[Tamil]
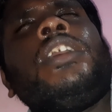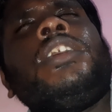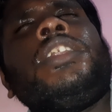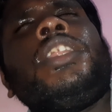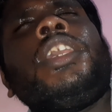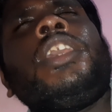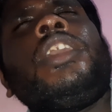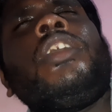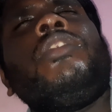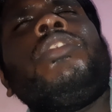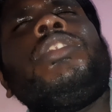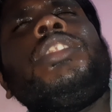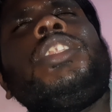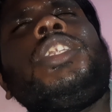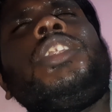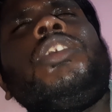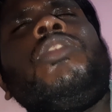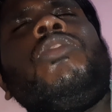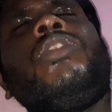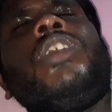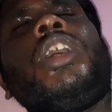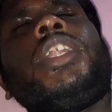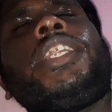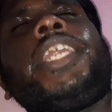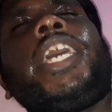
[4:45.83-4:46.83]
நீங்கள் வந்துட்டு
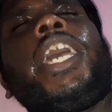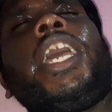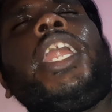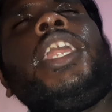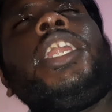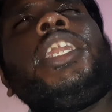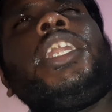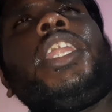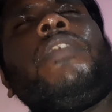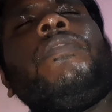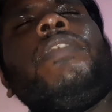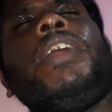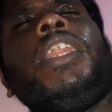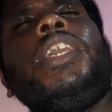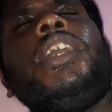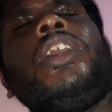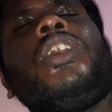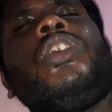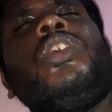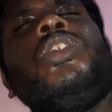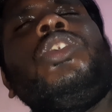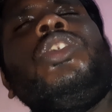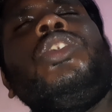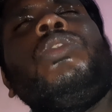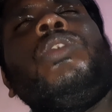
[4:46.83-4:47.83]
உங்கள் டேலண்ட்டை வெளியே
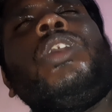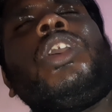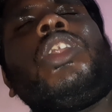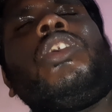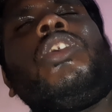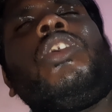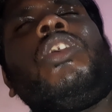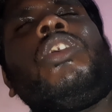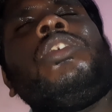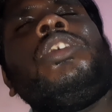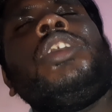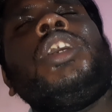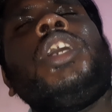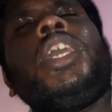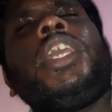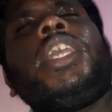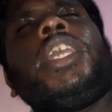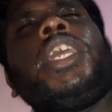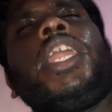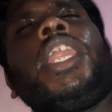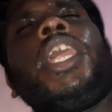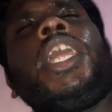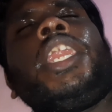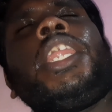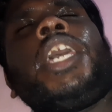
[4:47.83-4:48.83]
கொண்டு வரோம்
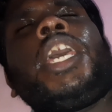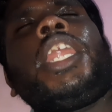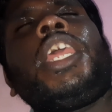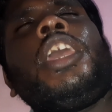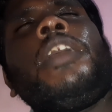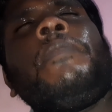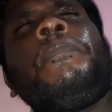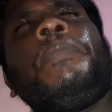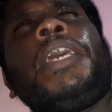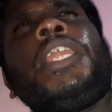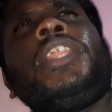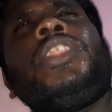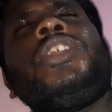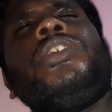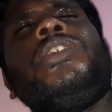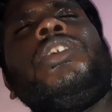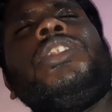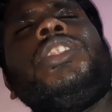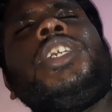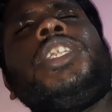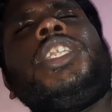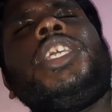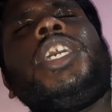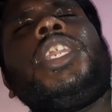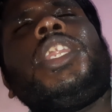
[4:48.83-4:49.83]
ஏன்னா நிறைய பேர்த்துக்கு
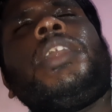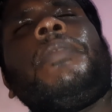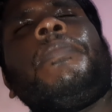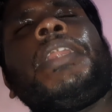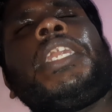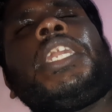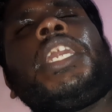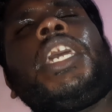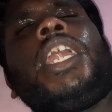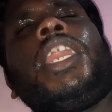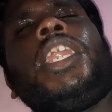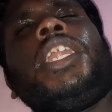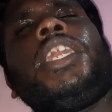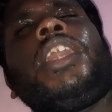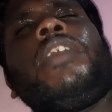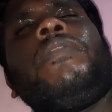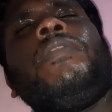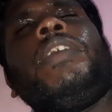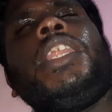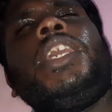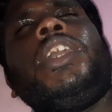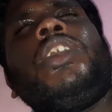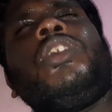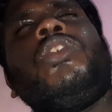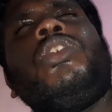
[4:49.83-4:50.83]
வந்துட்டு நம்ம டேலண்ட்டை
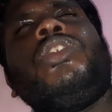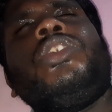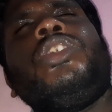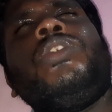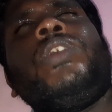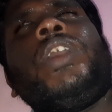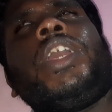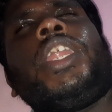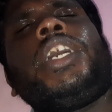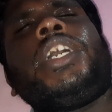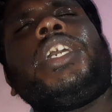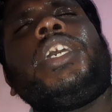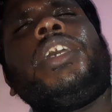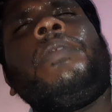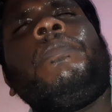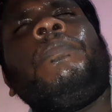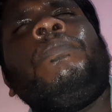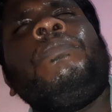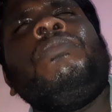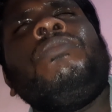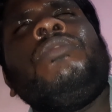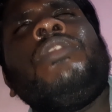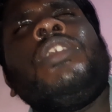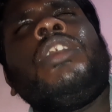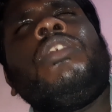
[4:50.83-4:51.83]
வெளியே கொண்டு வரக்கு
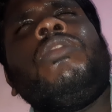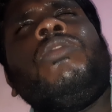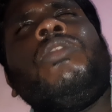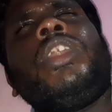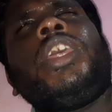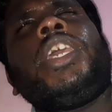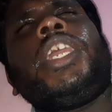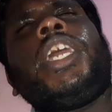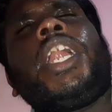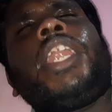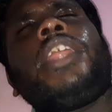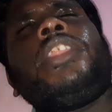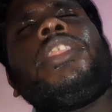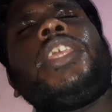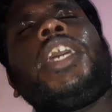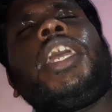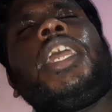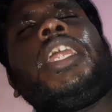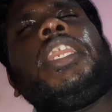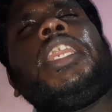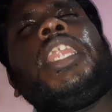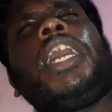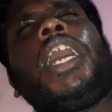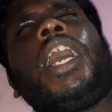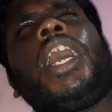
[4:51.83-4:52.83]
ஒரு இடம் தான்
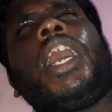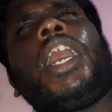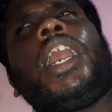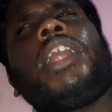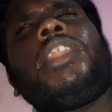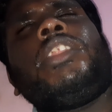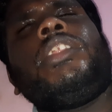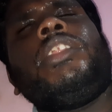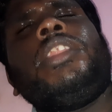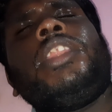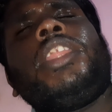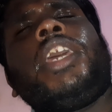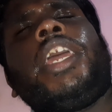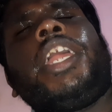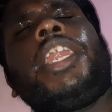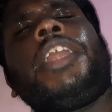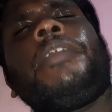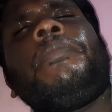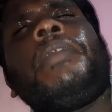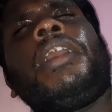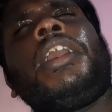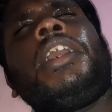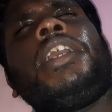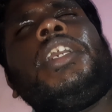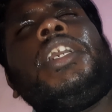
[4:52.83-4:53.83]
இல்லை அது இந்த
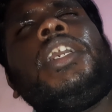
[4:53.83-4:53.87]
இடமா